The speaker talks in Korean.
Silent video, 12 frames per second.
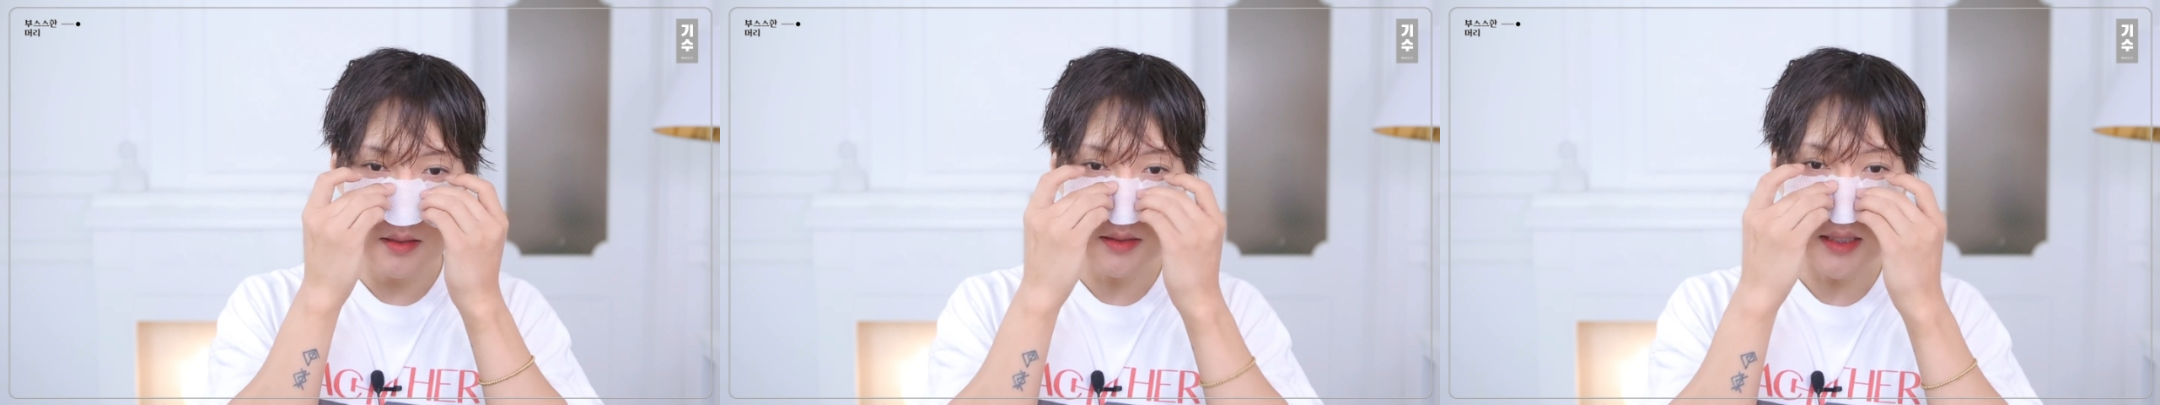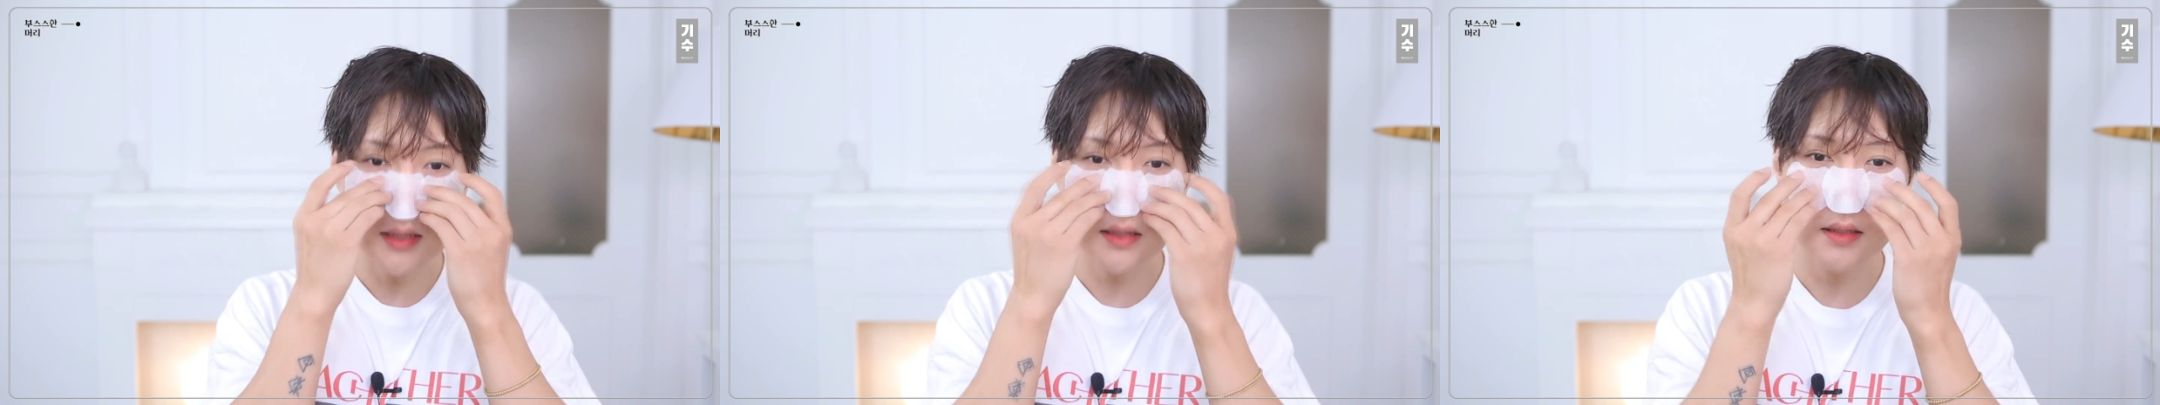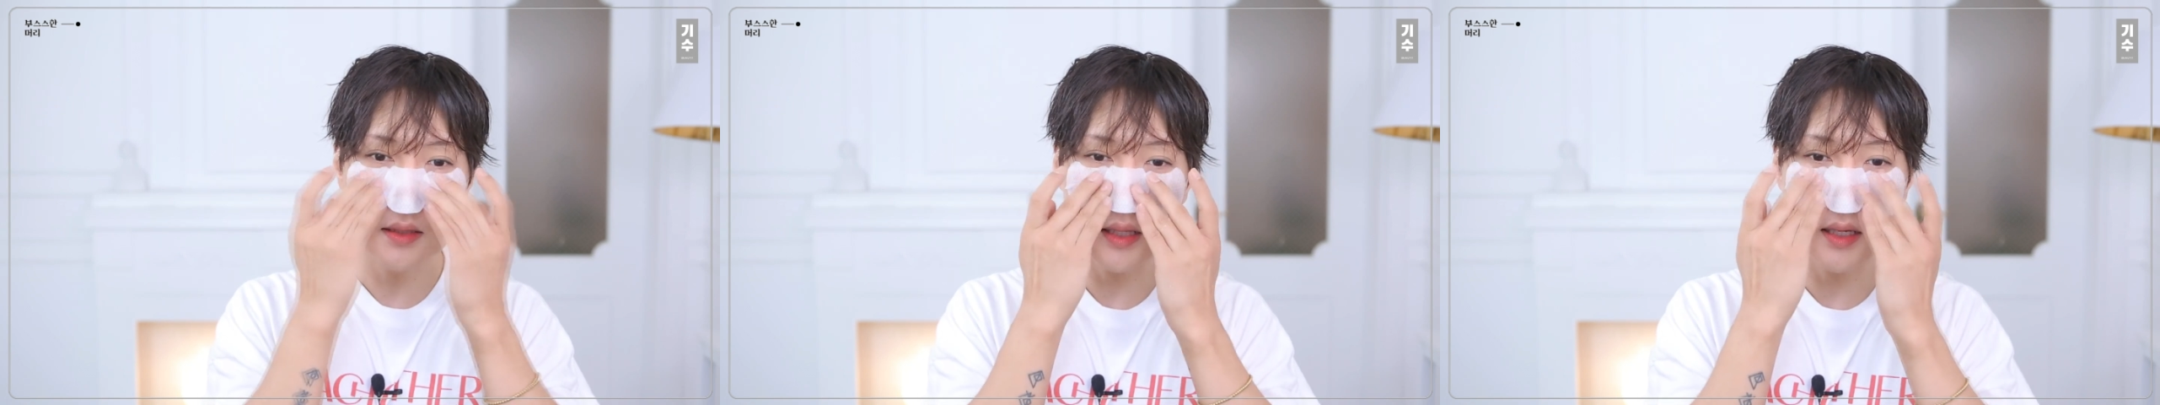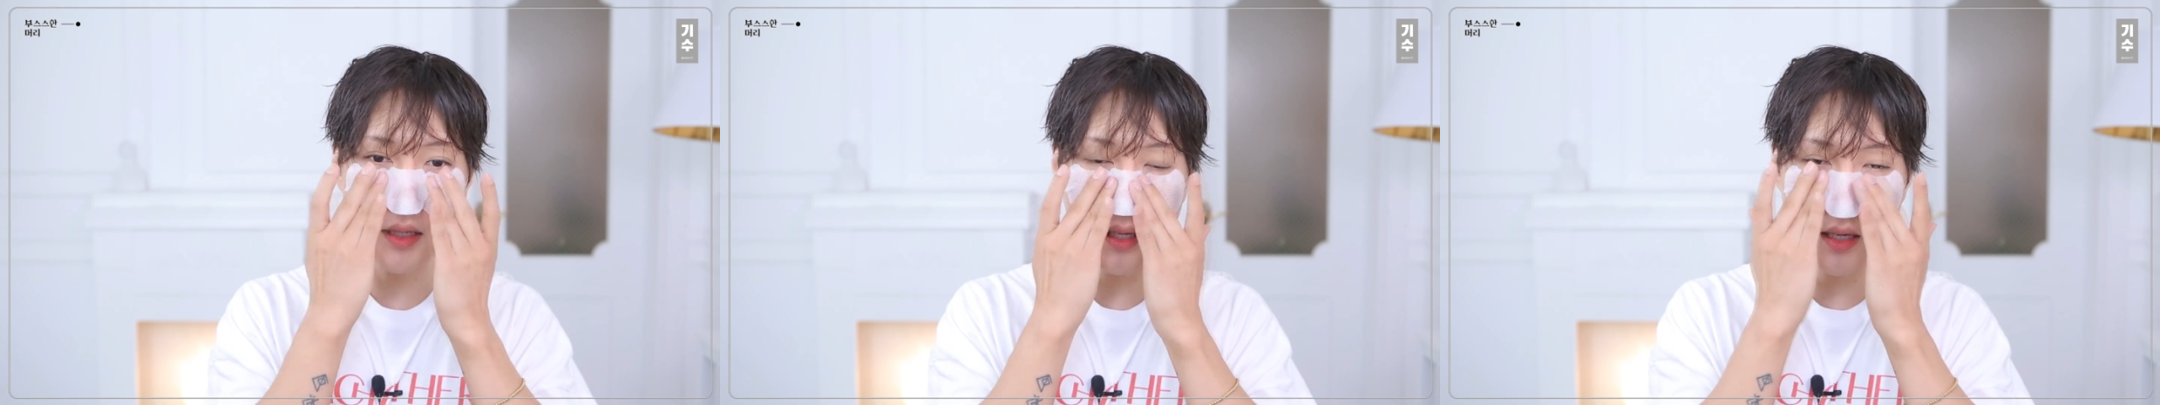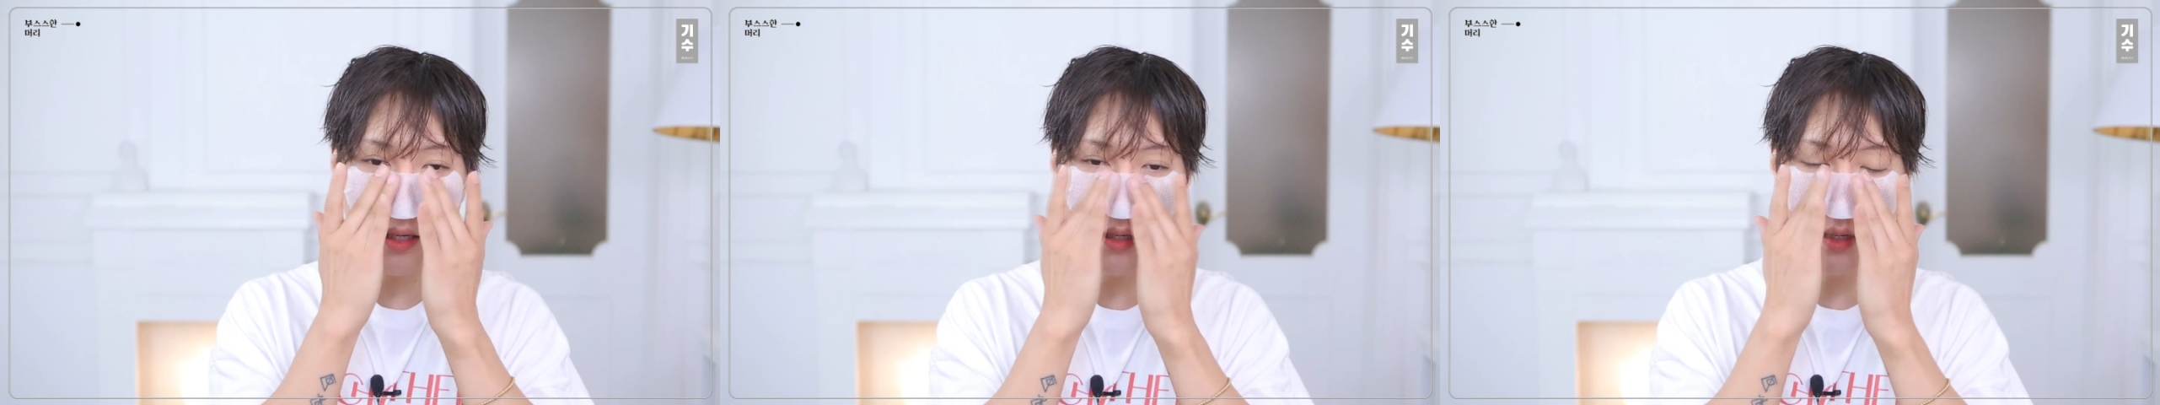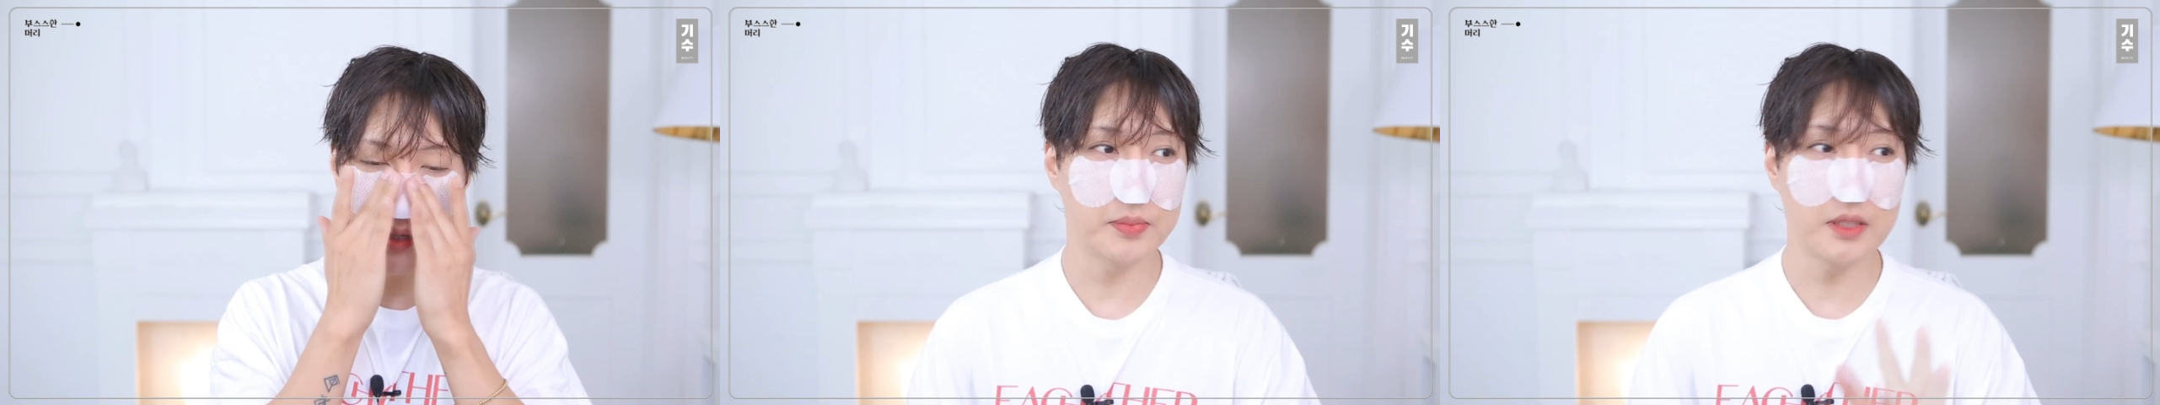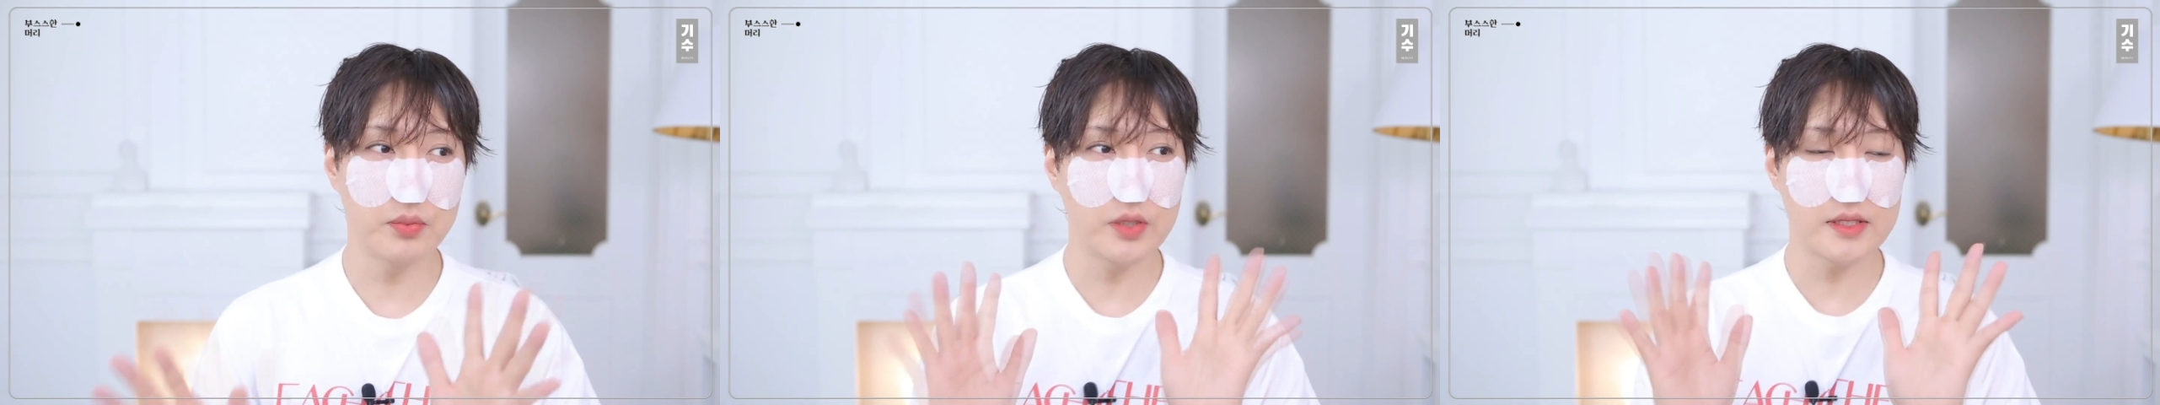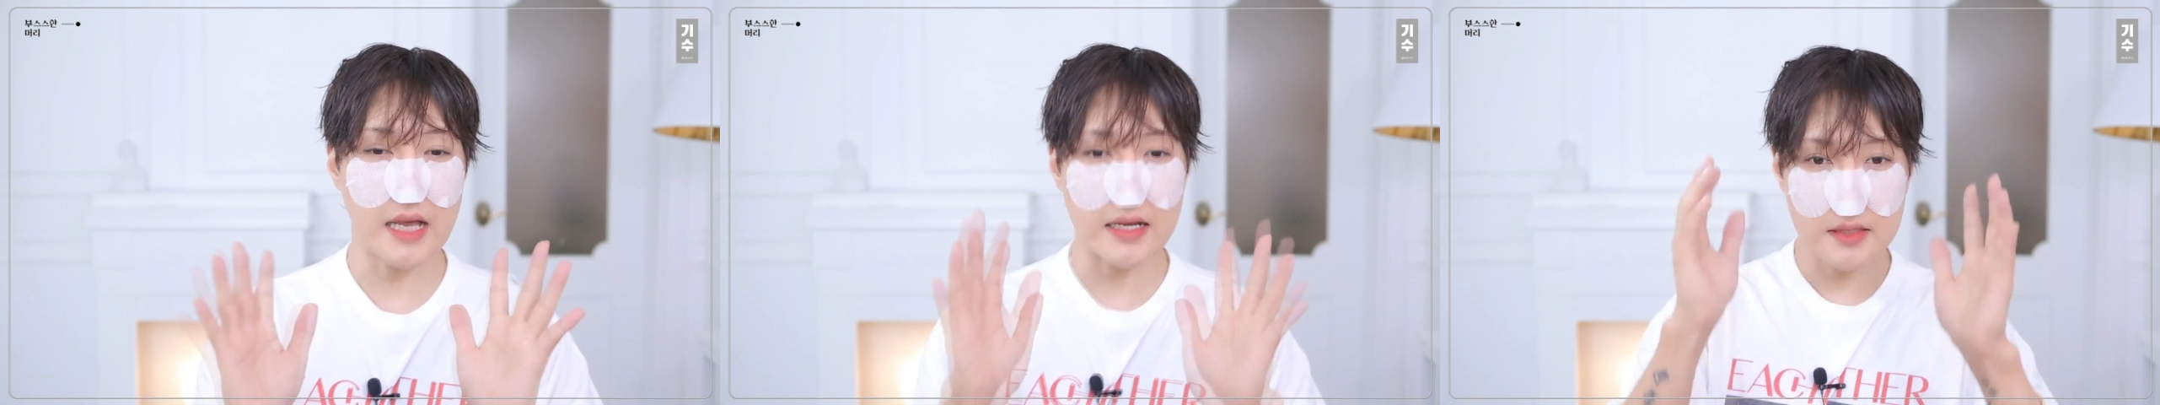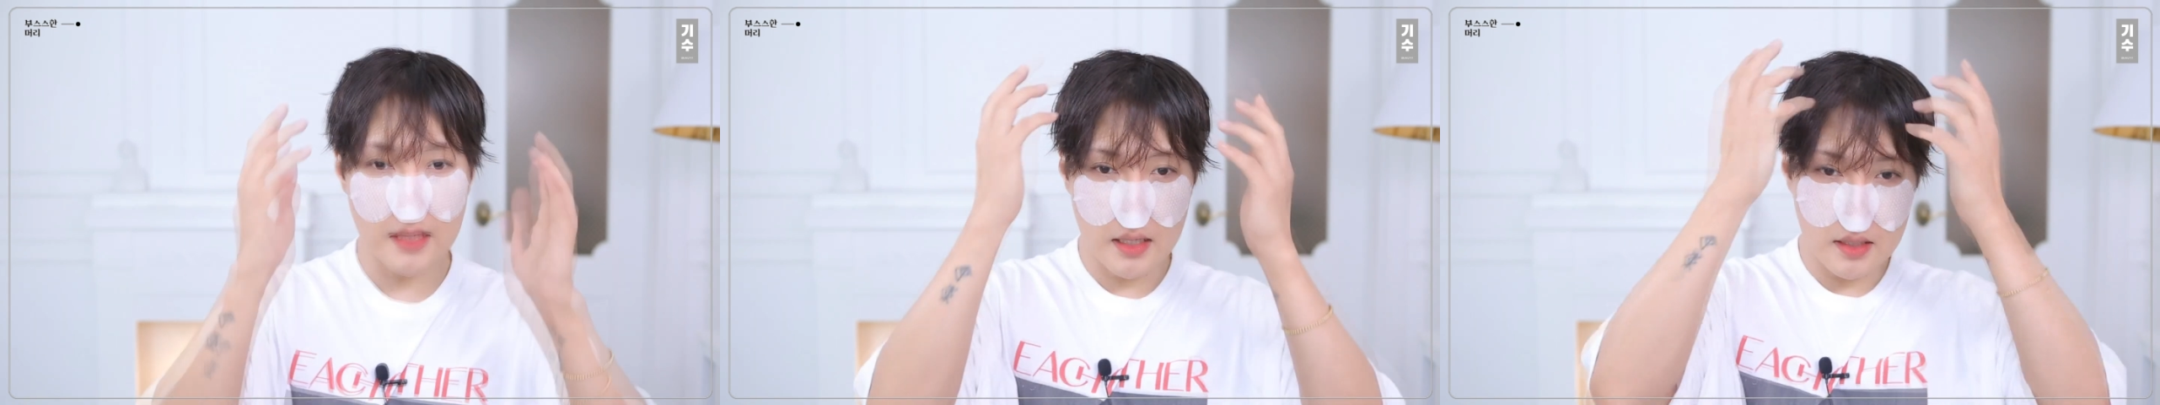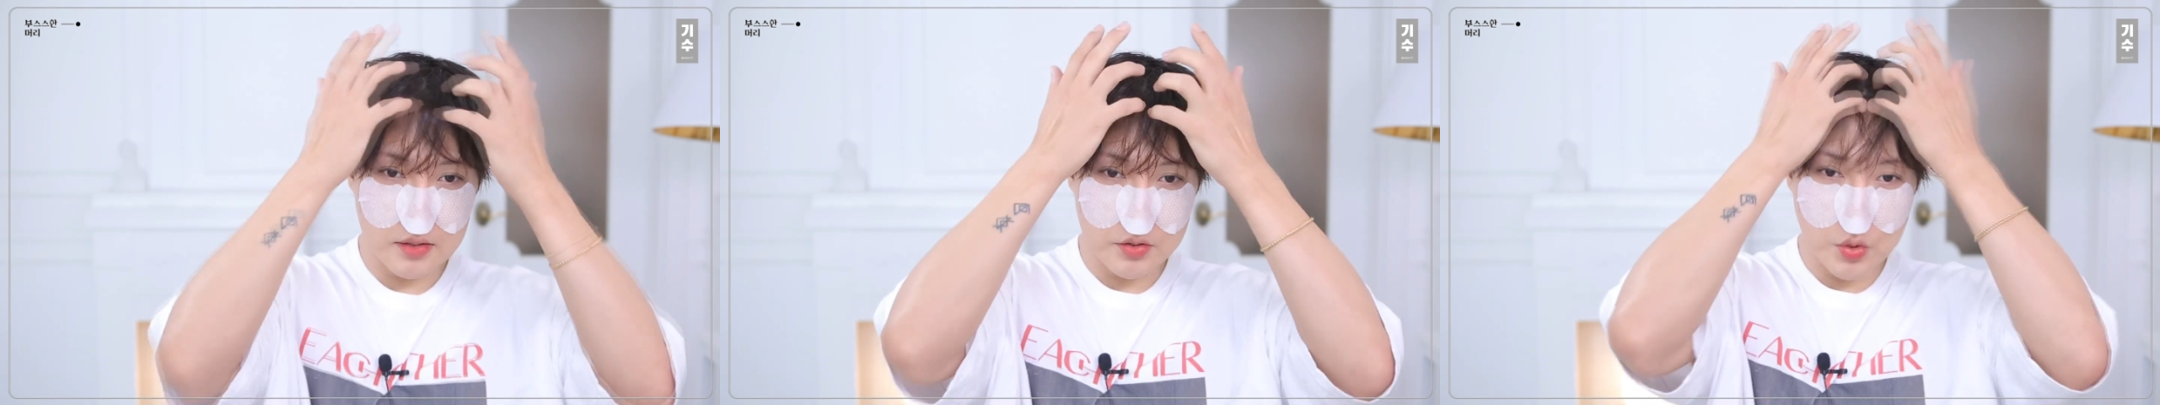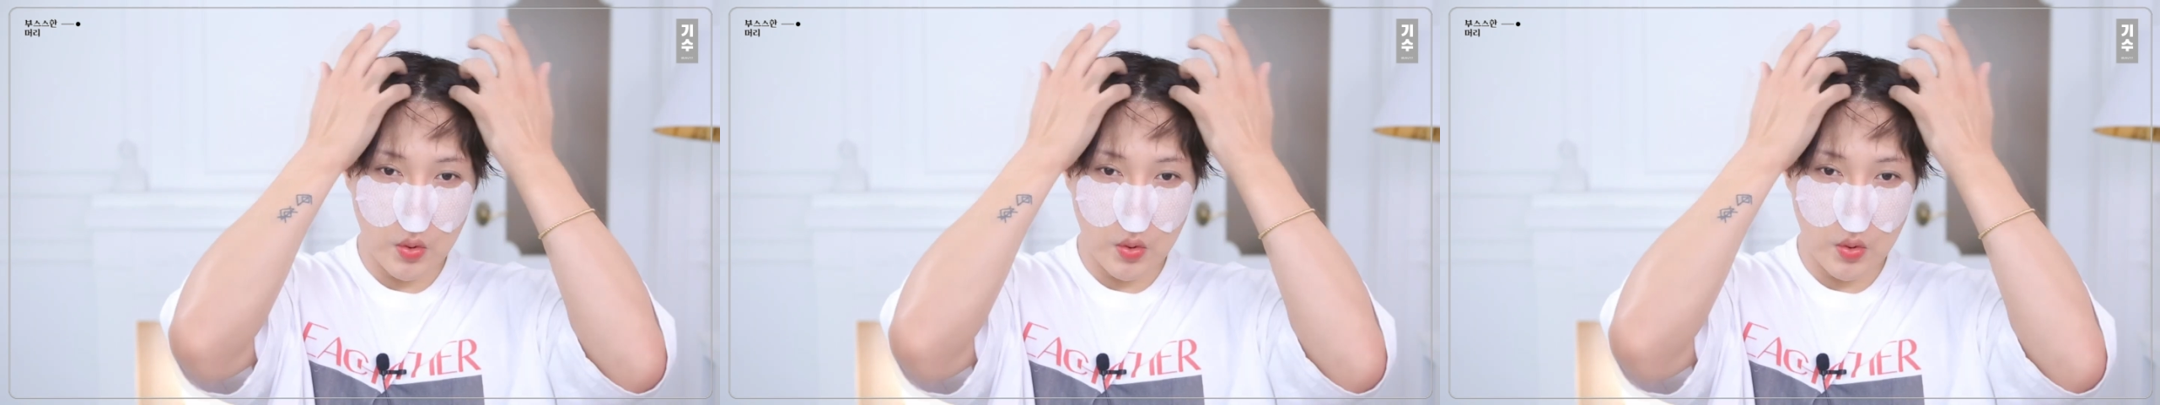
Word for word: 산뜻하게 피부에 자극이 안 가서